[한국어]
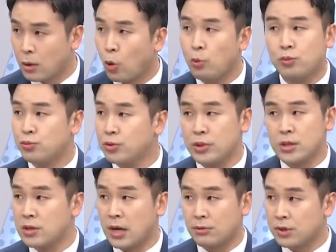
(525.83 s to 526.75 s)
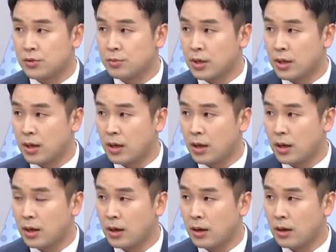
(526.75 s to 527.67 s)
그 부분은 인정 안 됐습니까?
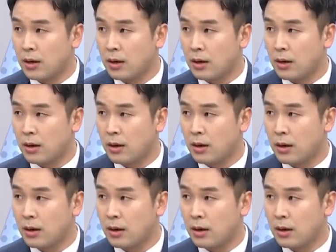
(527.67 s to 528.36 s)
남편이